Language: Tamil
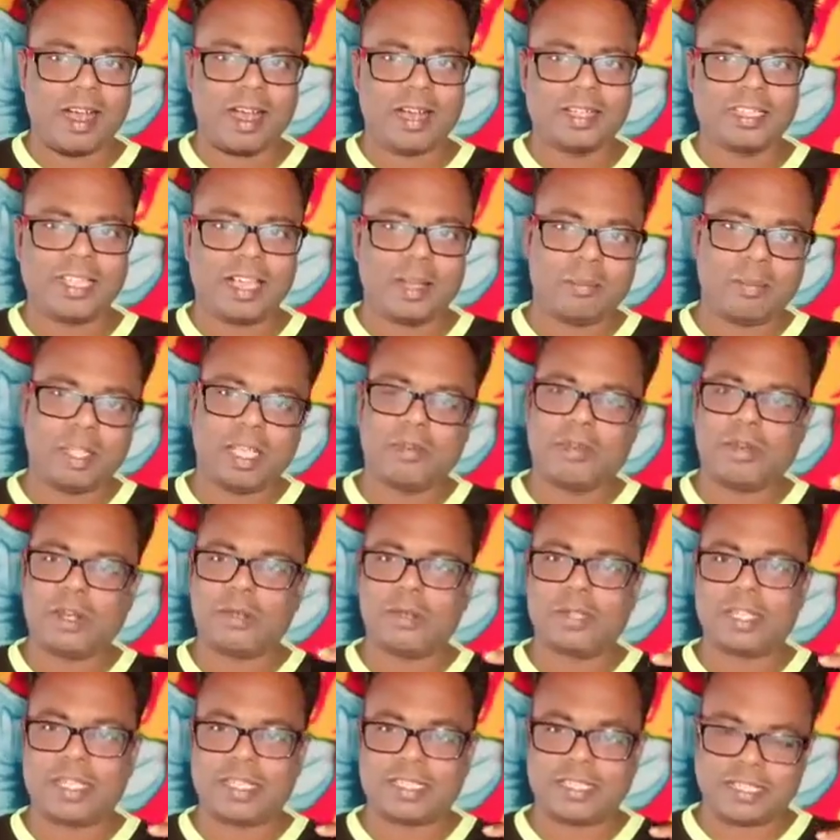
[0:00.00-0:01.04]
ஆதாம்
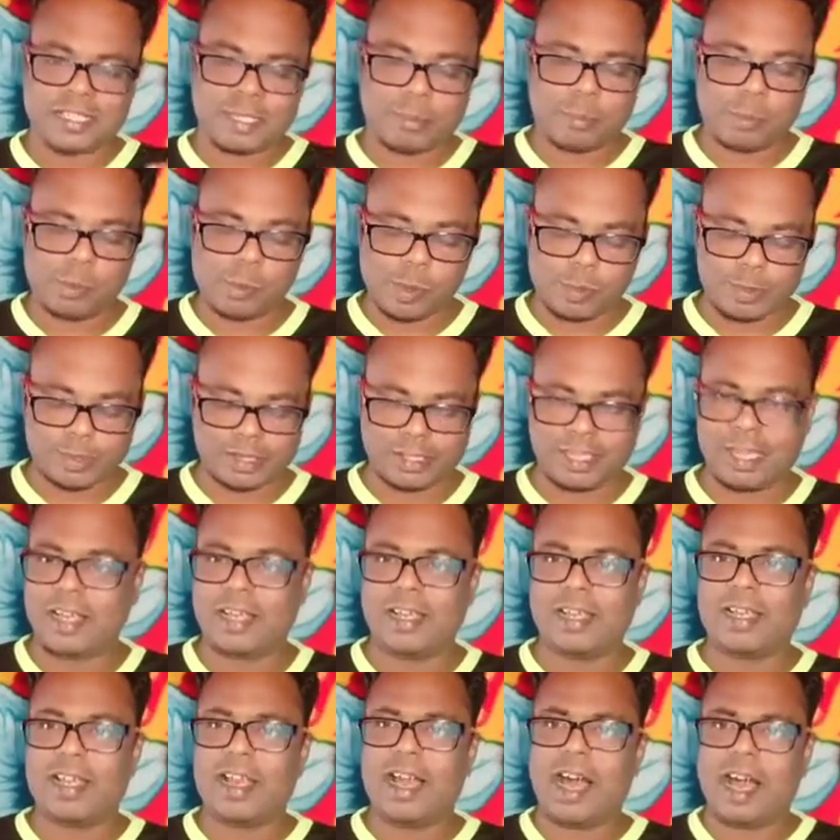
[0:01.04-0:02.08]
ஏவாளுடைய சம்பவம் அப்படி தான்
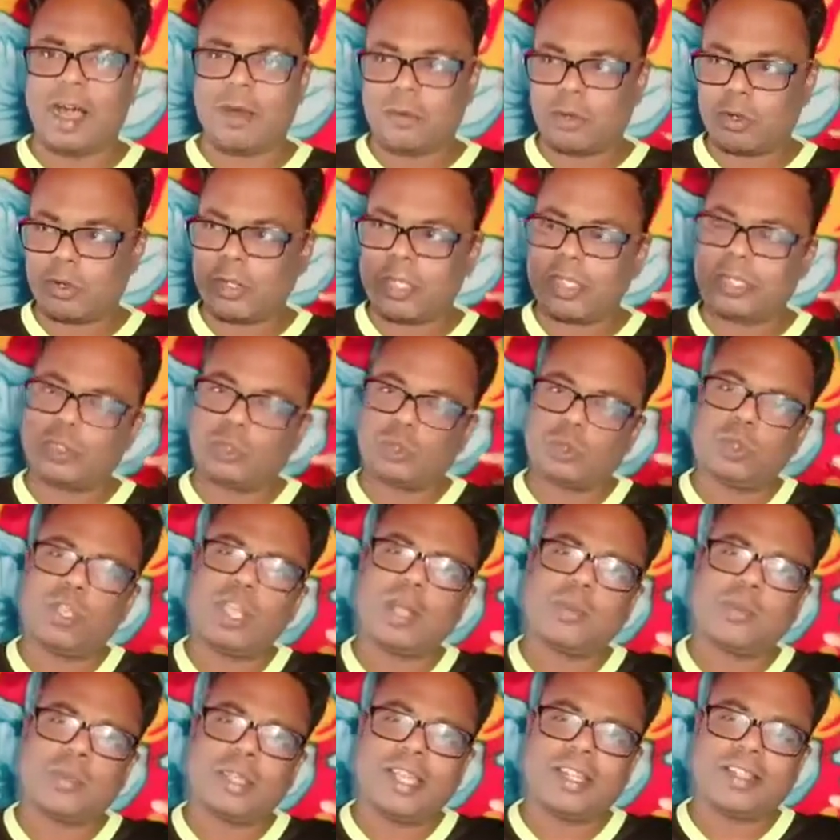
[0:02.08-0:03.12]
அவருடைய சுய
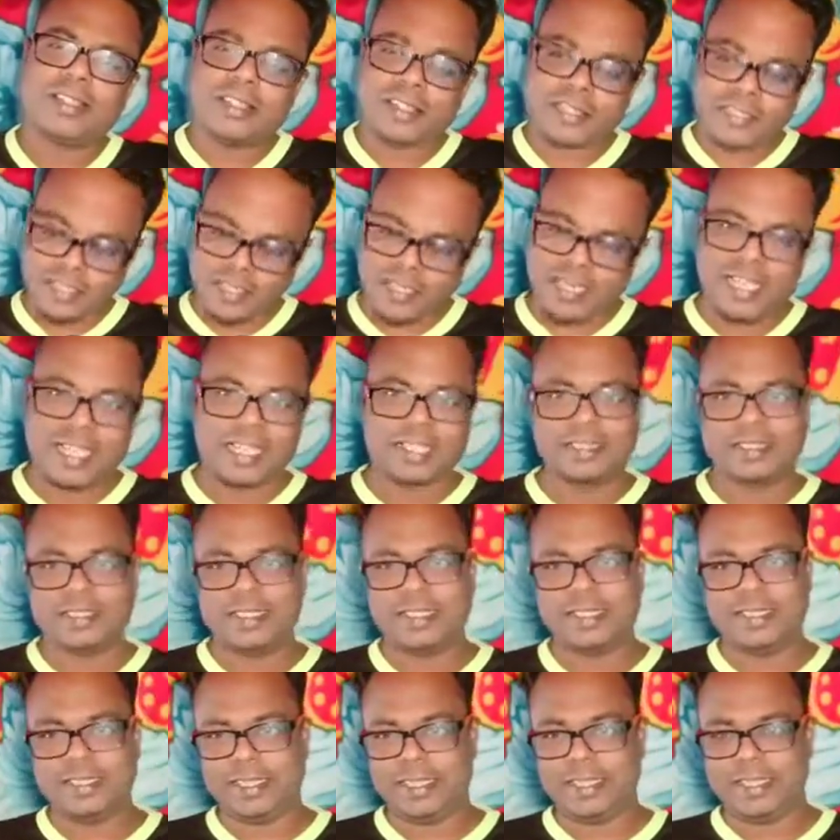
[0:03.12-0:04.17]
முயற்சி
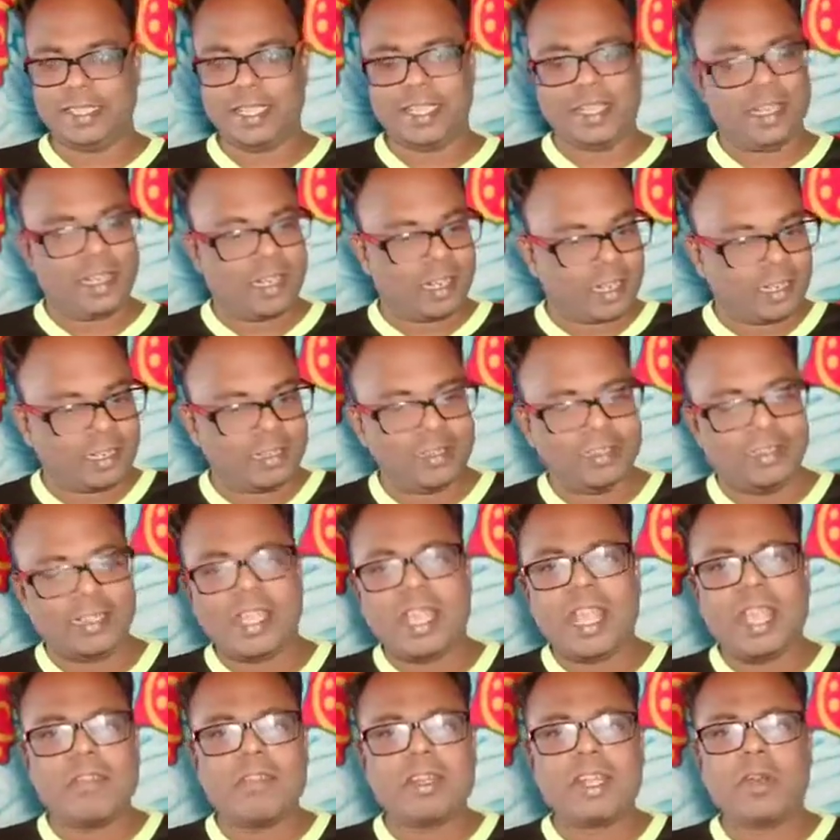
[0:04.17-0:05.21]
அத்தி இலை ஆனால்
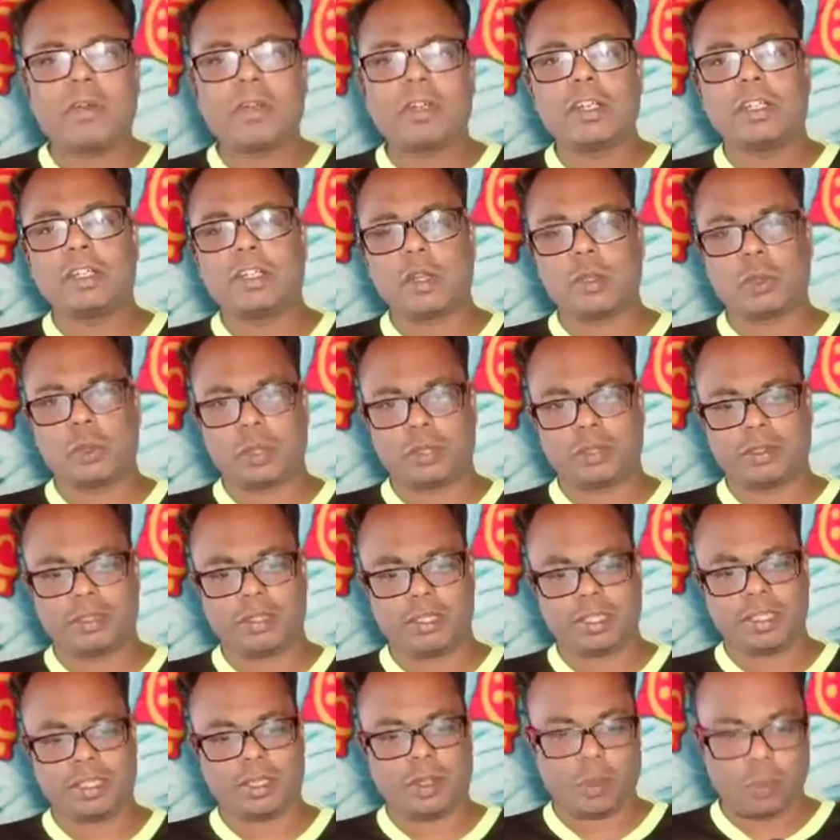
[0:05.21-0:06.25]
தேவன் அவர்களுக்கு கொடுத்த
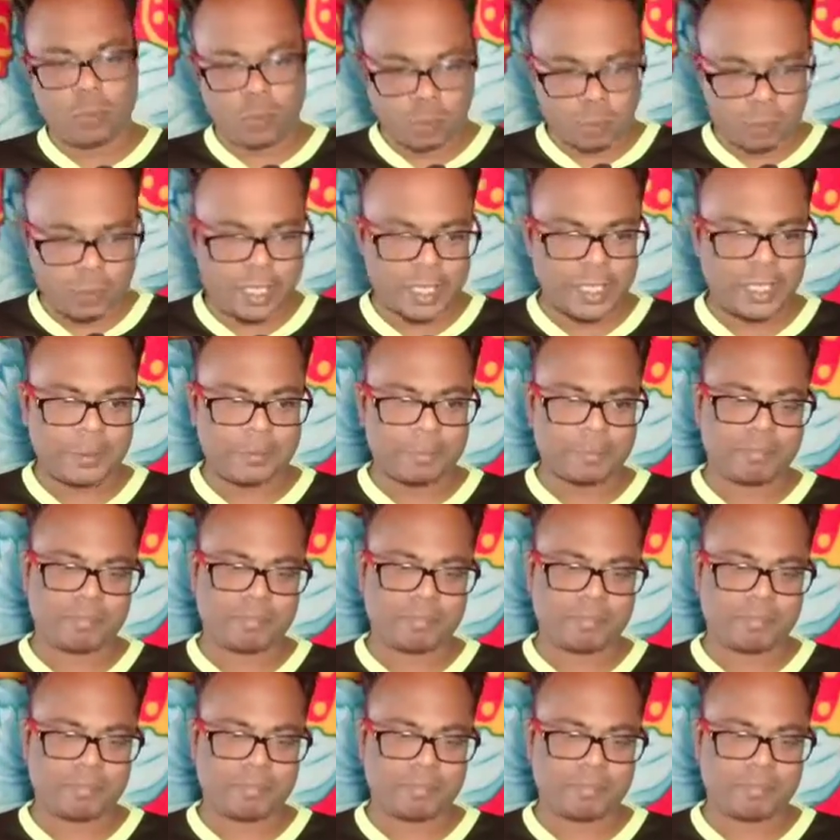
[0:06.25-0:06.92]
உடை